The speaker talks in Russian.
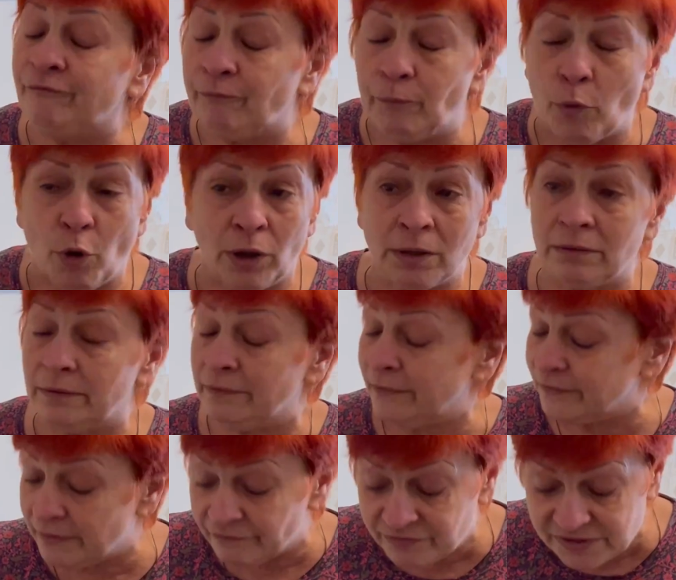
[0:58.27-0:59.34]
в пол,
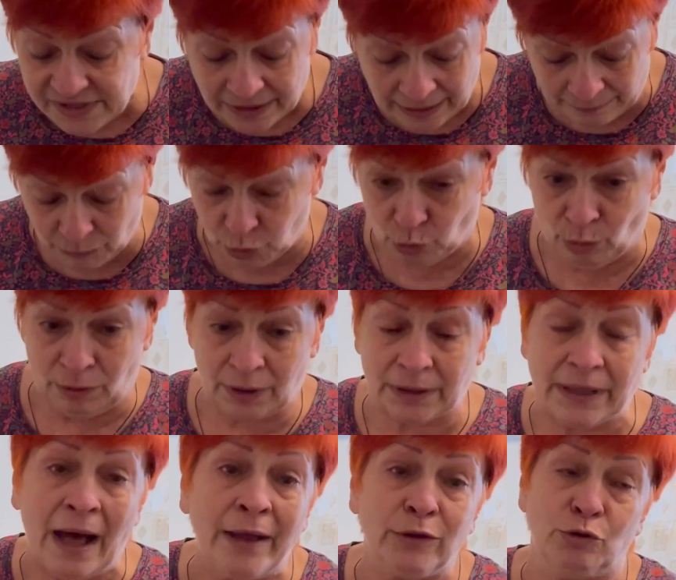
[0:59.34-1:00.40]
в землю,
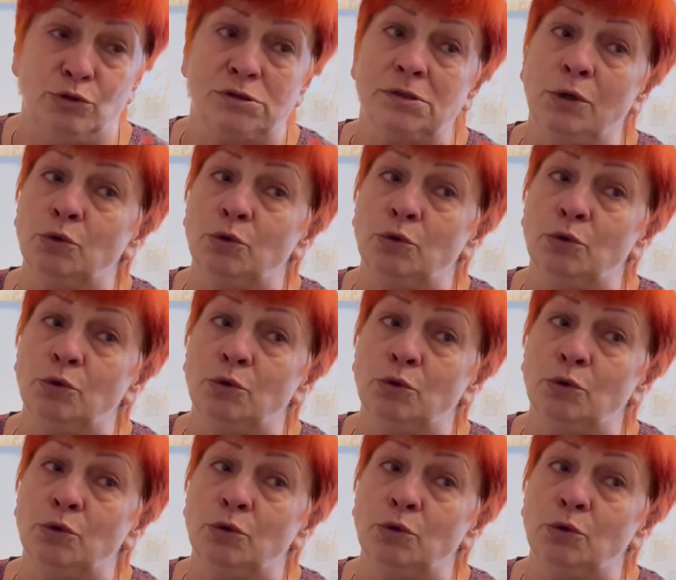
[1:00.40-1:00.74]
кланяюсь